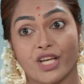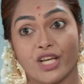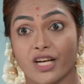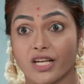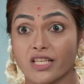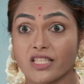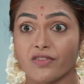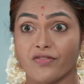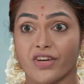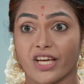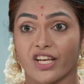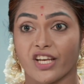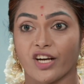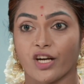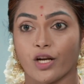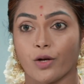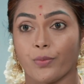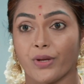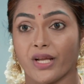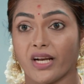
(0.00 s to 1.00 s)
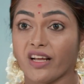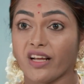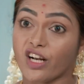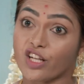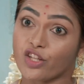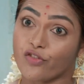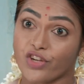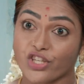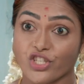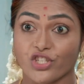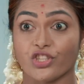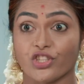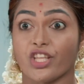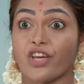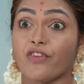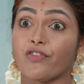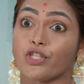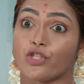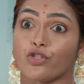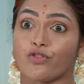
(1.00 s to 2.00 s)
ரசம் வைக்கிறங்கிற பேர்ல எங்களுக்கு
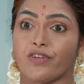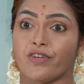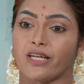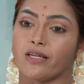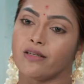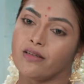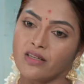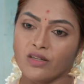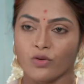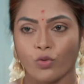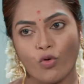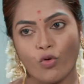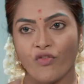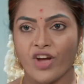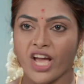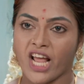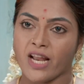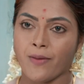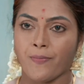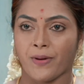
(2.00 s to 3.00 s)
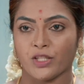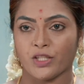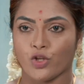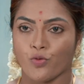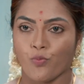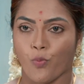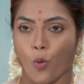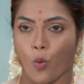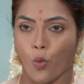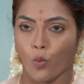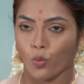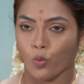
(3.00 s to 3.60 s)
விசத்தியே வச்சிருவ நீ உன் வேலையை பார்த்துட்டு போ